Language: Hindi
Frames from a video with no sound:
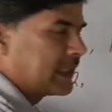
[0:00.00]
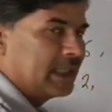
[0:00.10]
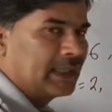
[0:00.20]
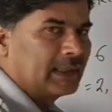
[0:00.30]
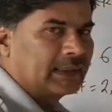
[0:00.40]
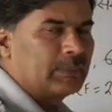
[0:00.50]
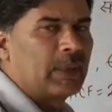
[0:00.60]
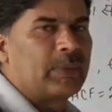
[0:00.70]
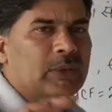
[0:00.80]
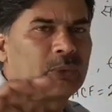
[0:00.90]
कैसे निकालते
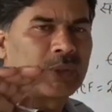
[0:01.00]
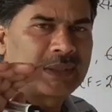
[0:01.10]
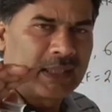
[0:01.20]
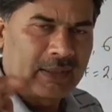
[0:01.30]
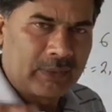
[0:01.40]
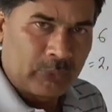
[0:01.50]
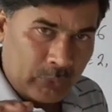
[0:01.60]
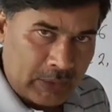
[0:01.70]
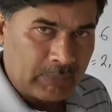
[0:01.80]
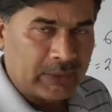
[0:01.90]
मैं अभी थोड़ा सा
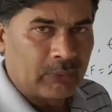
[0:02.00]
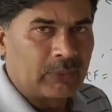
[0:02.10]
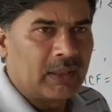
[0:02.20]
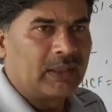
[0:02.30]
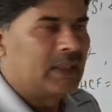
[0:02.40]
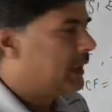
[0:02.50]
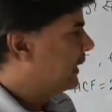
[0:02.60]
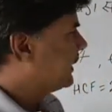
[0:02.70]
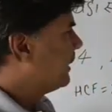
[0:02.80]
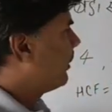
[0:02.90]
रुक के बताऊंगा
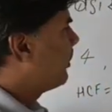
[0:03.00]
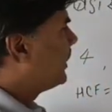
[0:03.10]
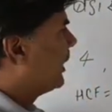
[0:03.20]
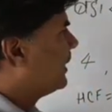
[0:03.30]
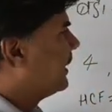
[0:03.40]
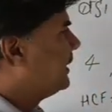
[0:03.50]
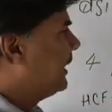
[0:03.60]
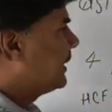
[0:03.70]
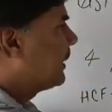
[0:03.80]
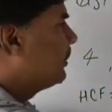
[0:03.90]
एस आप जानिए
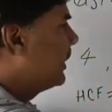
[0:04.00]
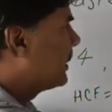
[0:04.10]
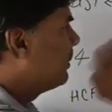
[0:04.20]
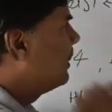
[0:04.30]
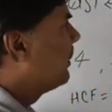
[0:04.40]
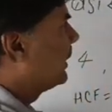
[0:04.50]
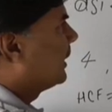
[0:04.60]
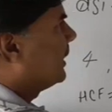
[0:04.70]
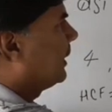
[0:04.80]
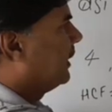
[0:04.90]
ये सब ये सभी
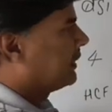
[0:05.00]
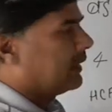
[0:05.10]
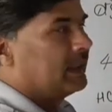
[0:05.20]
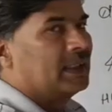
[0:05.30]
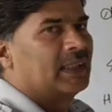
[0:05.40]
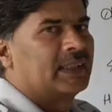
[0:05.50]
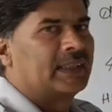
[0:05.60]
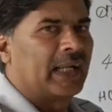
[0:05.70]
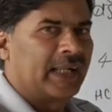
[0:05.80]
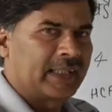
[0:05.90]
मेथड क्या कहलाता
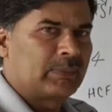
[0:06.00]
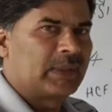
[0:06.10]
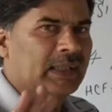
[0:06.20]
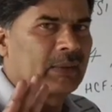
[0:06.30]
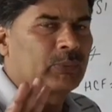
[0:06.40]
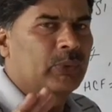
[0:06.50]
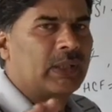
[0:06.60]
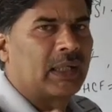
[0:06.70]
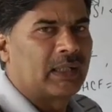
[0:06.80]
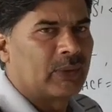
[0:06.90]
है डायरेक्ट मेथड आपको
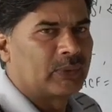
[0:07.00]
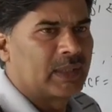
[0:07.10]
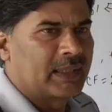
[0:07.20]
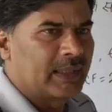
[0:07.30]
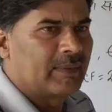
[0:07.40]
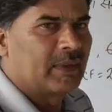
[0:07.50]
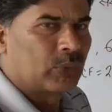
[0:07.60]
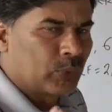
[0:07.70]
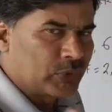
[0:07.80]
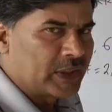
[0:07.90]
निकालना होता है ठीक
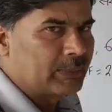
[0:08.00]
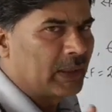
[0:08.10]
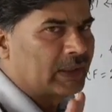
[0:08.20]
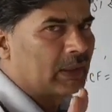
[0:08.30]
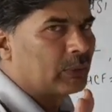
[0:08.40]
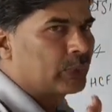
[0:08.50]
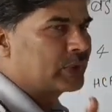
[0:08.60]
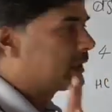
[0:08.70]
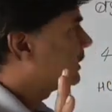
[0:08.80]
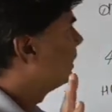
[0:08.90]
क्वेश्चंस पे आते हैं
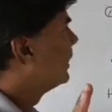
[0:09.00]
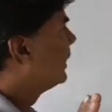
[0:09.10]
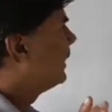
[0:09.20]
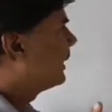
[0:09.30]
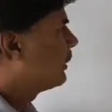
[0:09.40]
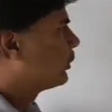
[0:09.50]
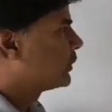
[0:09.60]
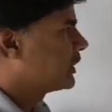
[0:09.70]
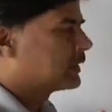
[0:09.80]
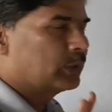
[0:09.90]
क्वेश्चंस एक ही
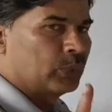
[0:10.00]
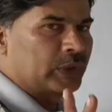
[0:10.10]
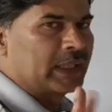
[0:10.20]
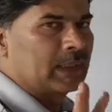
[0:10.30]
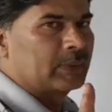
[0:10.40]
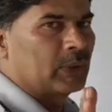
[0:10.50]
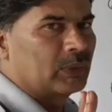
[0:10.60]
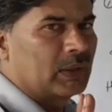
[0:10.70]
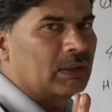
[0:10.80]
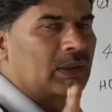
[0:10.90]
क्वेश्चंस के दो तरीके
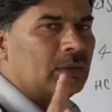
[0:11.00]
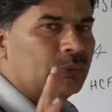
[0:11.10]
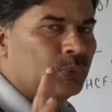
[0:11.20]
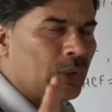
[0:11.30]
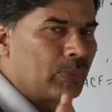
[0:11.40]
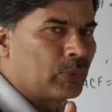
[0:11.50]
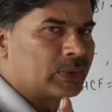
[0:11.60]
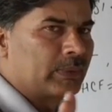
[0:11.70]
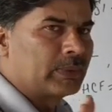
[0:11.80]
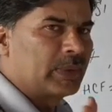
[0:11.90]
बताऊंगा जो आपको
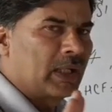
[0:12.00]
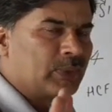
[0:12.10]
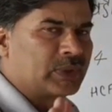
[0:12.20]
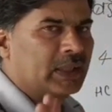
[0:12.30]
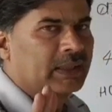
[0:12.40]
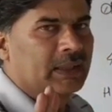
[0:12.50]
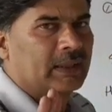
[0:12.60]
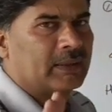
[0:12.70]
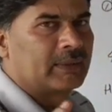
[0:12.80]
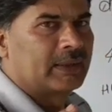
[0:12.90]
समझ में आए उससे
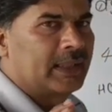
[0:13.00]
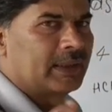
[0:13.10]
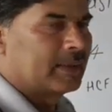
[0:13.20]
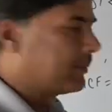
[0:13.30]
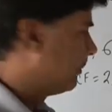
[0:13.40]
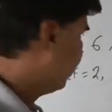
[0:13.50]
करिएगा ठीक है